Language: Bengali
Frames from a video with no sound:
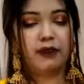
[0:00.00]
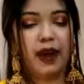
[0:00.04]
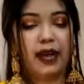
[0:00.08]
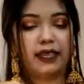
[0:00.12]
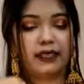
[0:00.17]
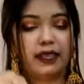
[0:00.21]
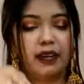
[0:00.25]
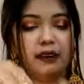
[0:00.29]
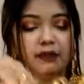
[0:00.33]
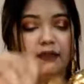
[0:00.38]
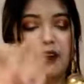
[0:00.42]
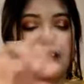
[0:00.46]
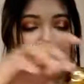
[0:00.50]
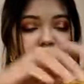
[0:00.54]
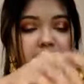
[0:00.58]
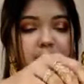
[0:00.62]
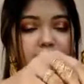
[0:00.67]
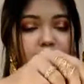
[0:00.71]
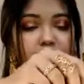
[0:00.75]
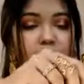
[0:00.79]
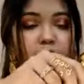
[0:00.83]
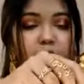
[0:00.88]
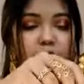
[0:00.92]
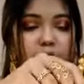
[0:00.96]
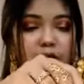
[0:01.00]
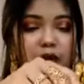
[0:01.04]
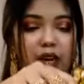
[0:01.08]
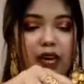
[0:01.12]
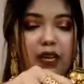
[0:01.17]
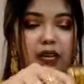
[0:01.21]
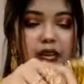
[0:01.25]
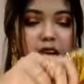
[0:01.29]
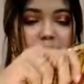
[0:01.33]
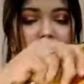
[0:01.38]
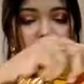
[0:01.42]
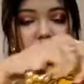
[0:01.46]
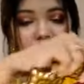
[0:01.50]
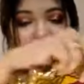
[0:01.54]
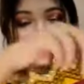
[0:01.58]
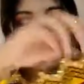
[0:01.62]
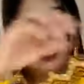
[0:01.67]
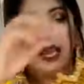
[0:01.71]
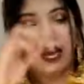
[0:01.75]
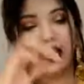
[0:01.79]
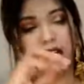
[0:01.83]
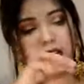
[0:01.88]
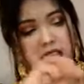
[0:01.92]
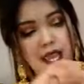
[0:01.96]
ফাটাফাটি ধরনের কাজ
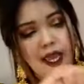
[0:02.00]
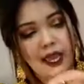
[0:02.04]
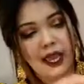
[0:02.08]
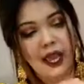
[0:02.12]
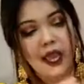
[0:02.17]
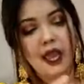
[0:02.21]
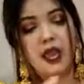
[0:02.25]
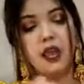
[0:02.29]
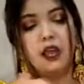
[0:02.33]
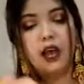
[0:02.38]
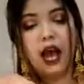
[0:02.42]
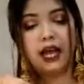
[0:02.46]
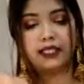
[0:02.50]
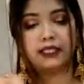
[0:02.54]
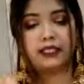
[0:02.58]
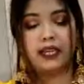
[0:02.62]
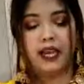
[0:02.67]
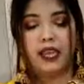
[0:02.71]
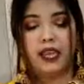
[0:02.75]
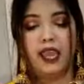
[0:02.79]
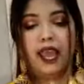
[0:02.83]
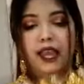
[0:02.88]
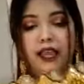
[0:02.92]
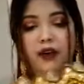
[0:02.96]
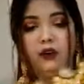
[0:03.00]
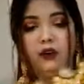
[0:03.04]
দেয়া হ্যাঁ আচ্ছা এই